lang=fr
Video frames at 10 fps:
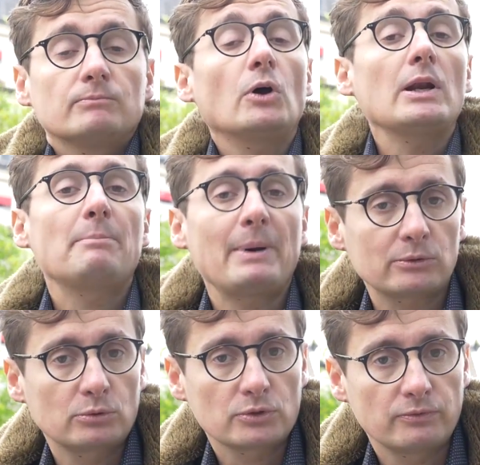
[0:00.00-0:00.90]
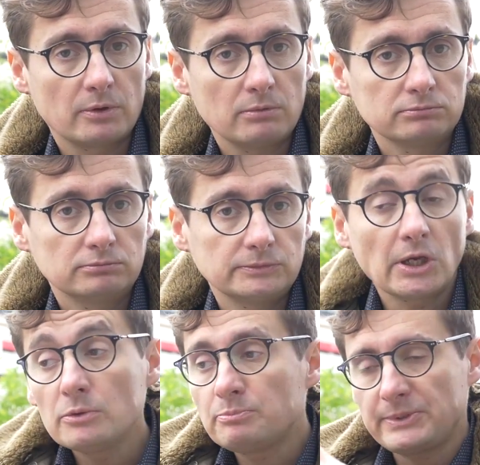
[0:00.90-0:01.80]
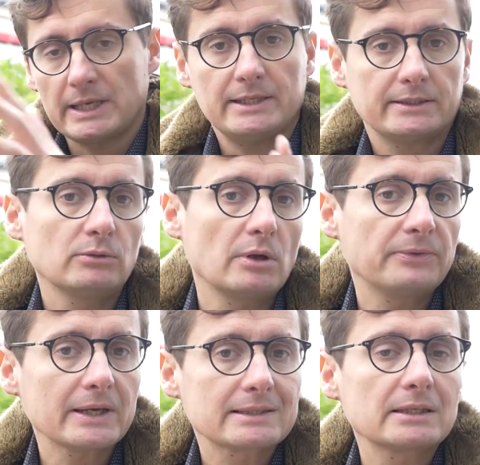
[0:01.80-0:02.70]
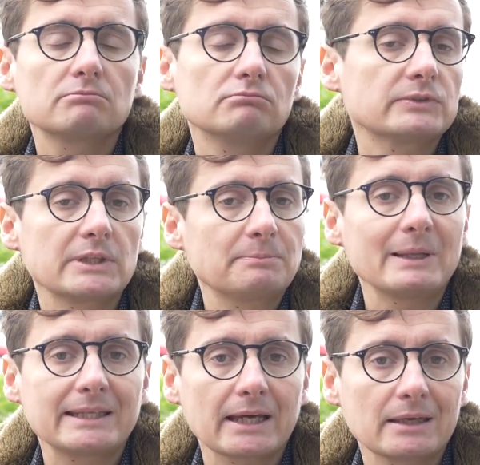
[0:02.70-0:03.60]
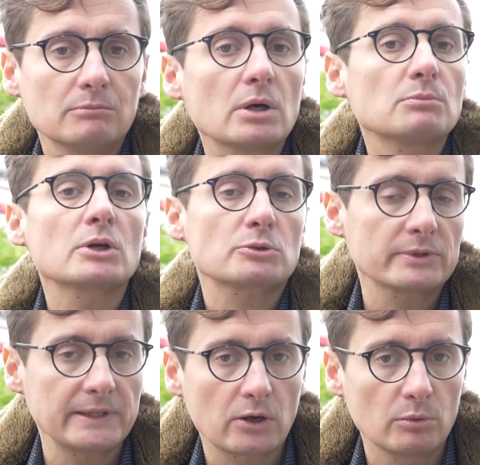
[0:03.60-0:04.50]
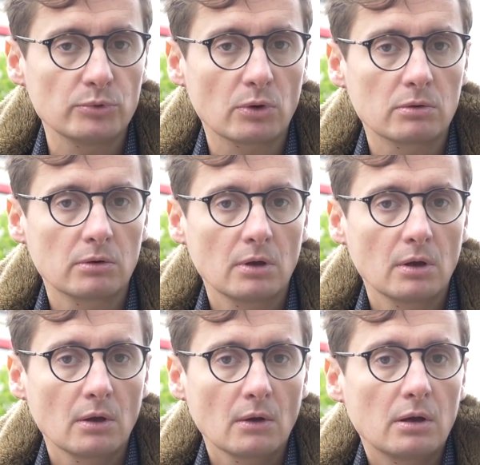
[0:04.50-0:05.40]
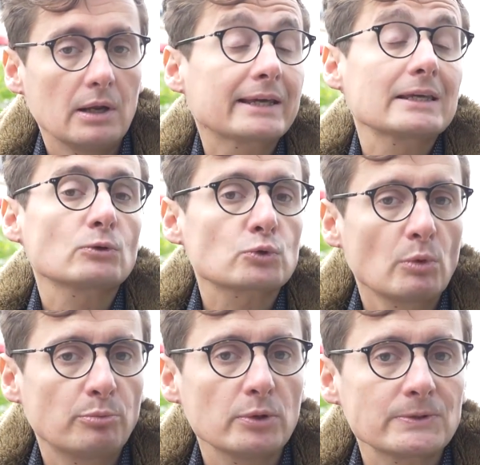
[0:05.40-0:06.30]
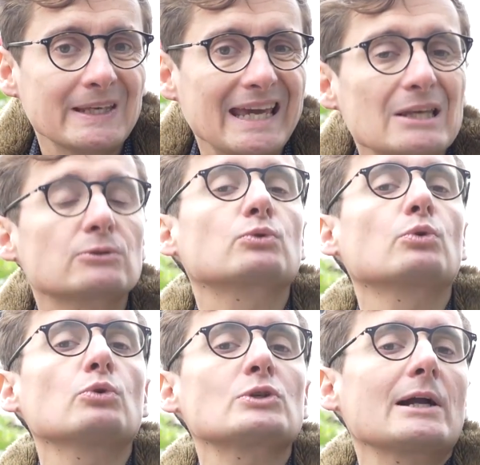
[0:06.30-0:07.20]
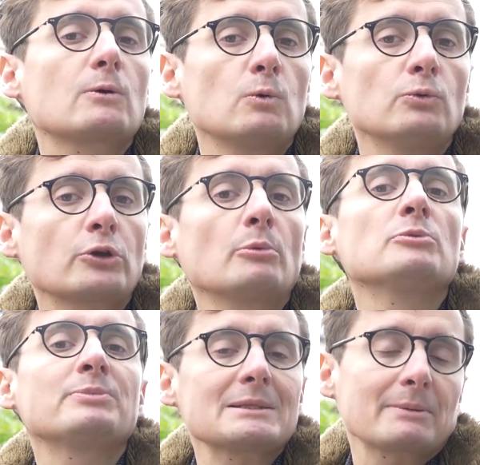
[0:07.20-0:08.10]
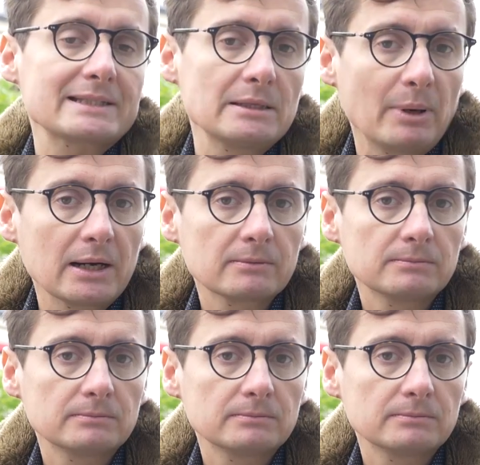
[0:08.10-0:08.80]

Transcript: Dans l'appart que je vends, il y a une pièce qui doit faire 7, mètres carrés. Moi, moi je m'en sers comme bureau. Euh, la question que je me pose, c'est est-ce que je la compte comme une pièce principale